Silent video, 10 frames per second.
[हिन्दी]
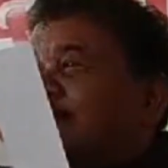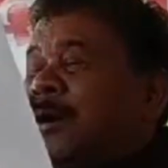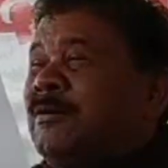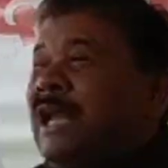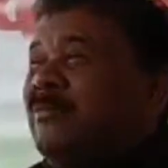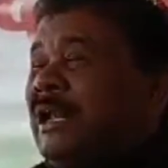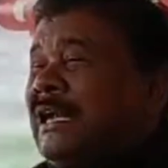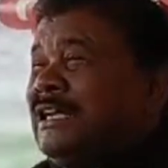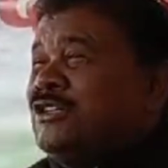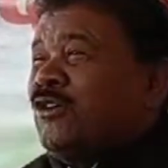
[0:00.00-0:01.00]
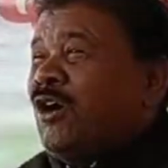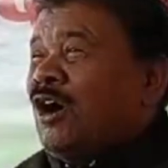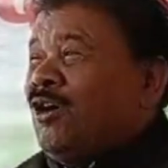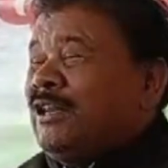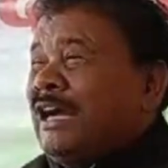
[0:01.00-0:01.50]
बाबूलाल मरानी जी को
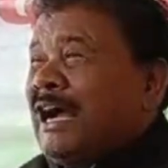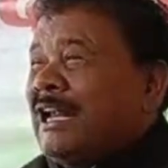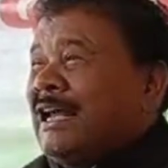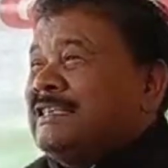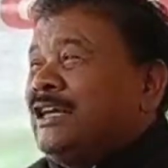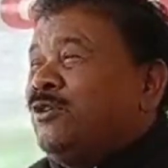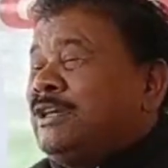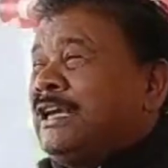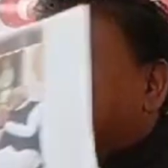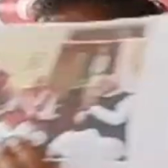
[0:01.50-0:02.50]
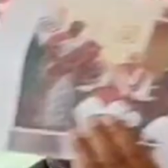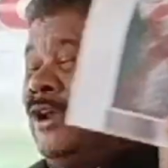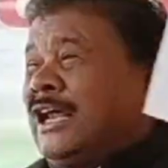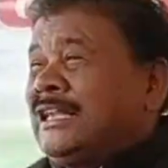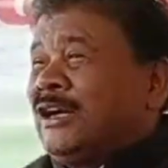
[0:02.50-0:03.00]
और दिखाना चाहिए वो ठीक है
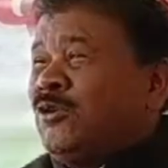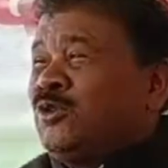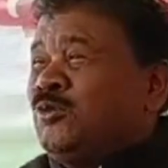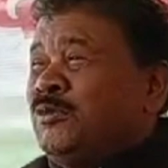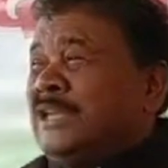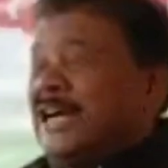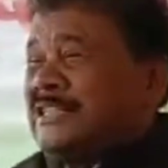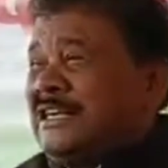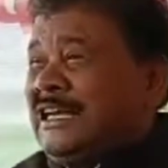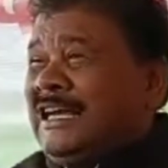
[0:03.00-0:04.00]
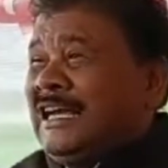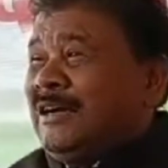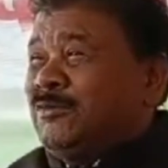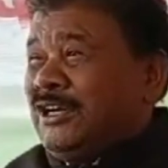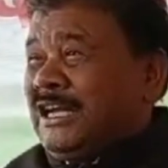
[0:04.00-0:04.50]
बोल रहा था कुतुब मीनार से
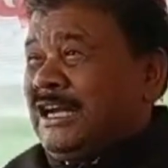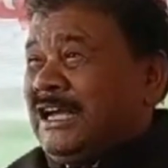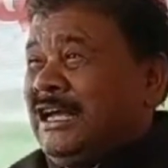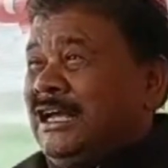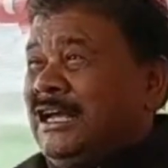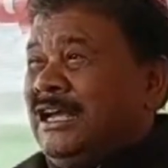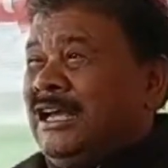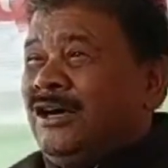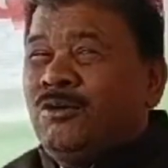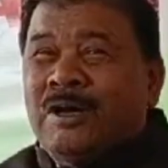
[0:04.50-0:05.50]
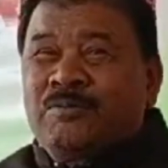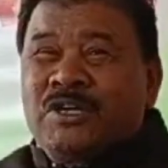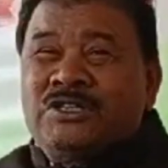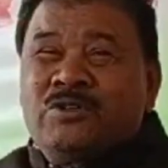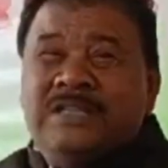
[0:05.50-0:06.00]
डेगेंगे बोल करके वो
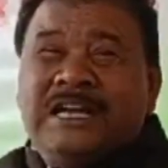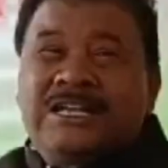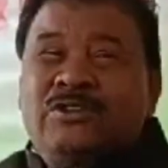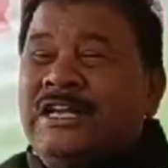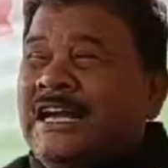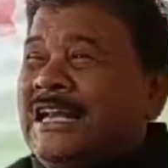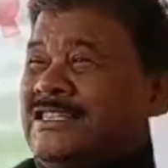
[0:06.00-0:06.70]
आप इसको देख के तो डेगना